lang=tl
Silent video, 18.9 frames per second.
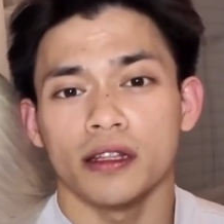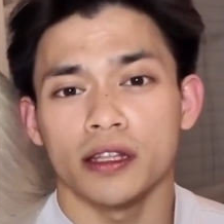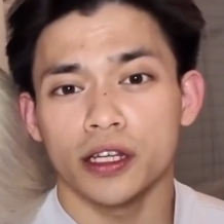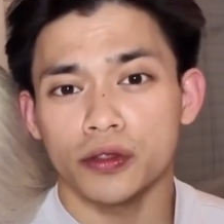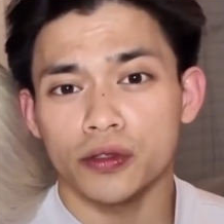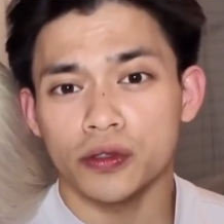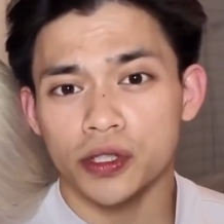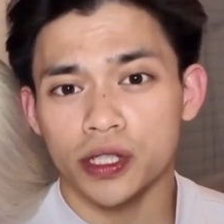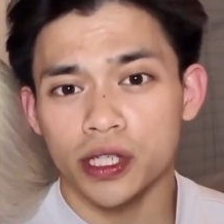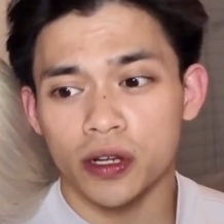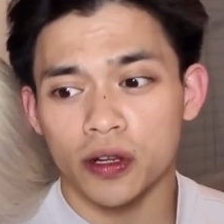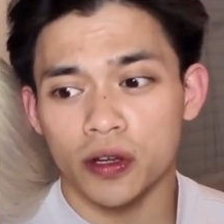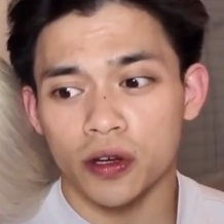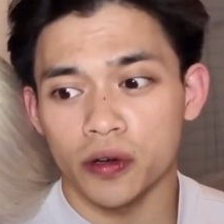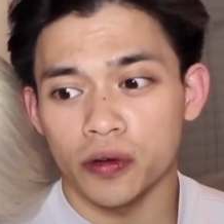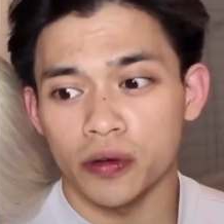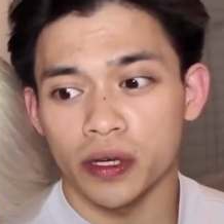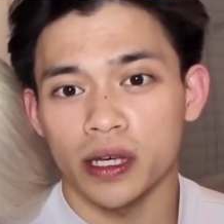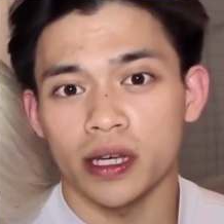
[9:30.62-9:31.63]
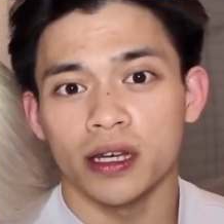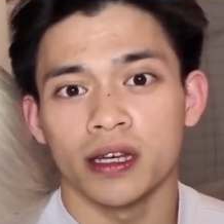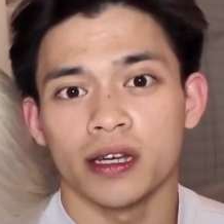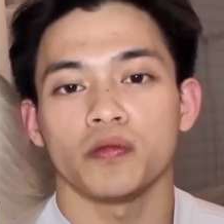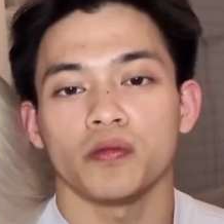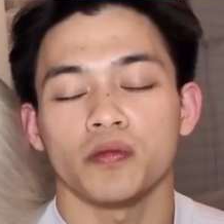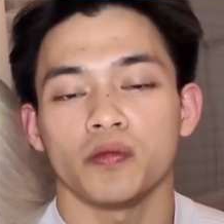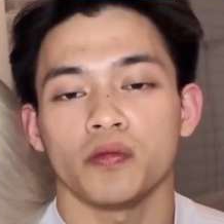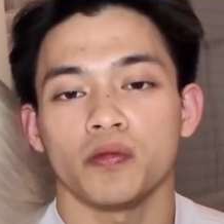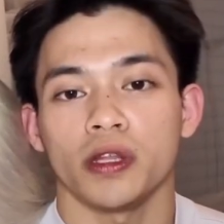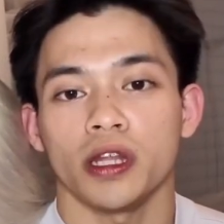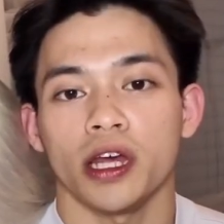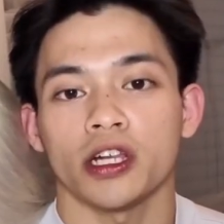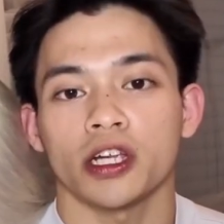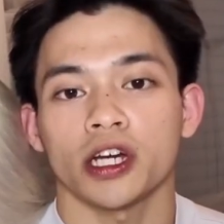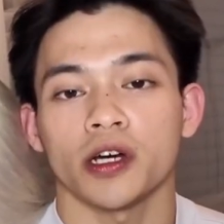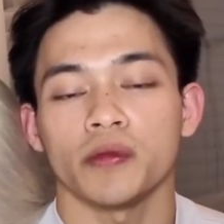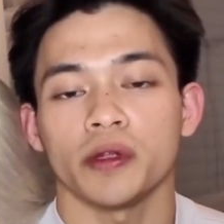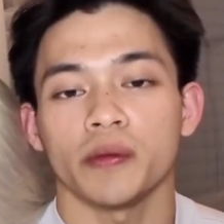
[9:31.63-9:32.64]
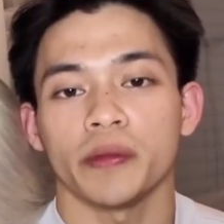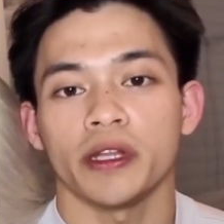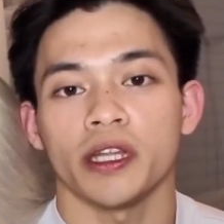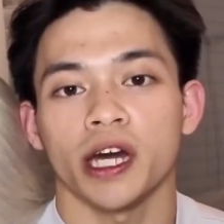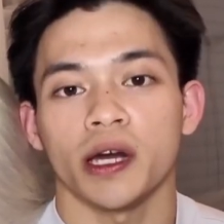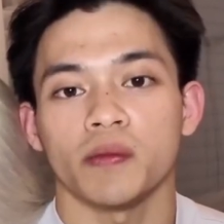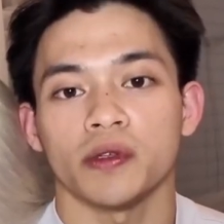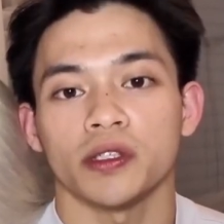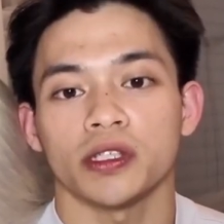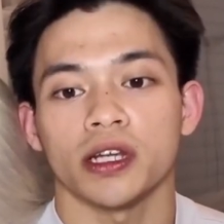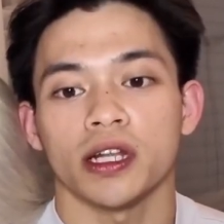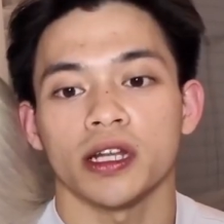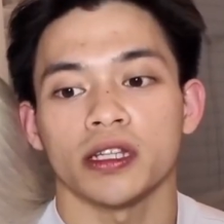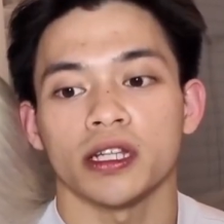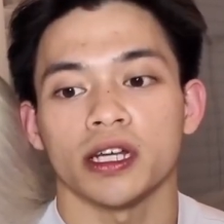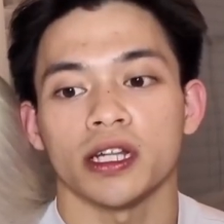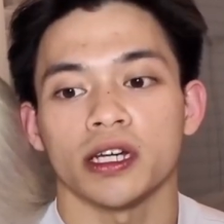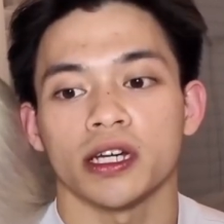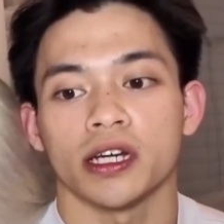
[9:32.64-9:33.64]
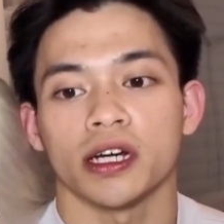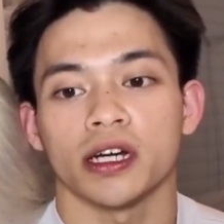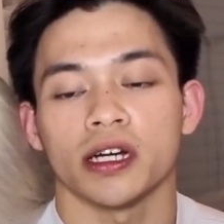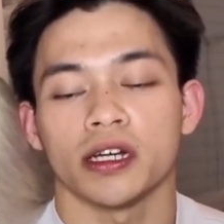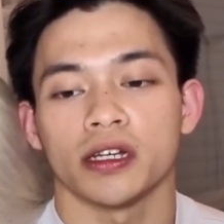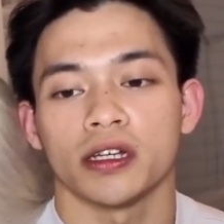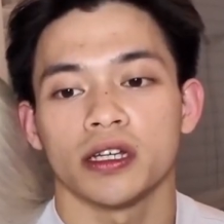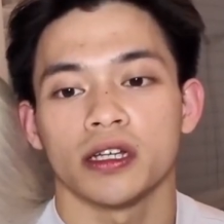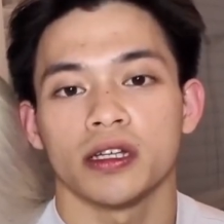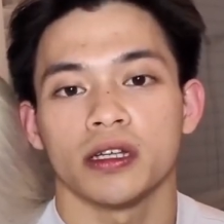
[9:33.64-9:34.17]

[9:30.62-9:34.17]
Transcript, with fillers: nandun si Chloe. Minelcome naman namin sila talaga.